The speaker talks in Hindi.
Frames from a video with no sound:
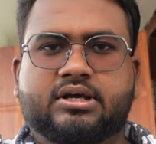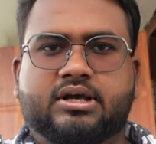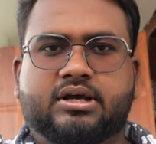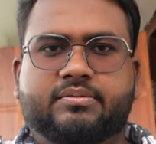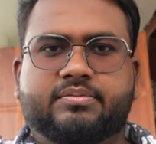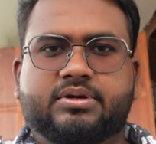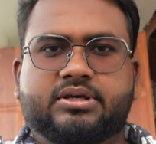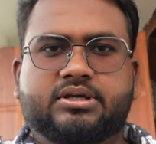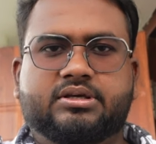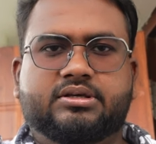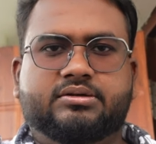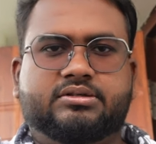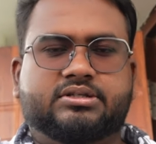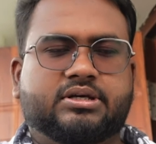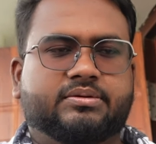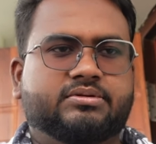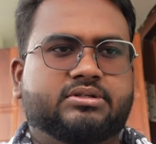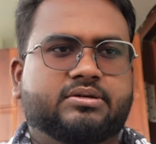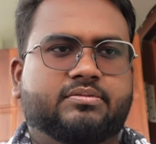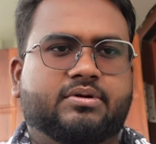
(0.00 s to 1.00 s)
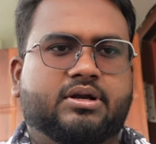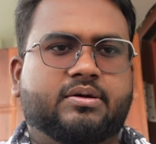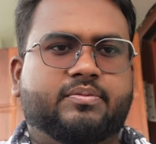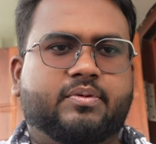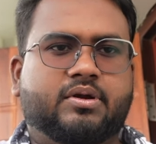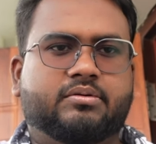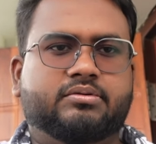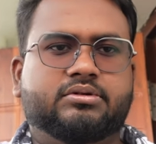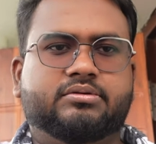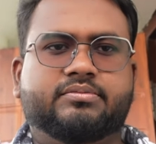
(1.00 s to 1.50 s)
अभी सबसे बड़ा
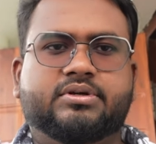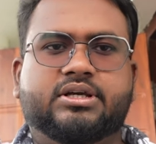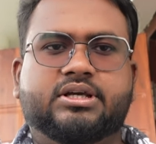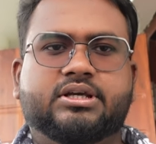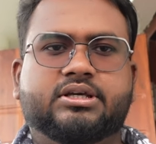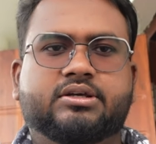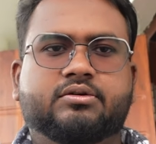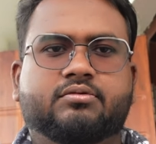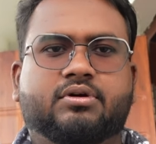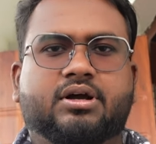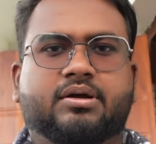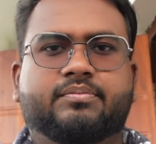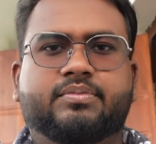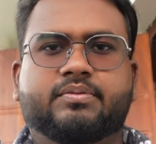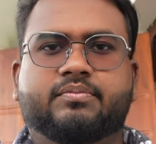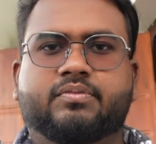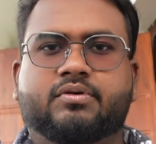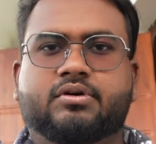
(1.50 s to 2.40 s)
प्रॉब्लम ये है कि वहाँ पे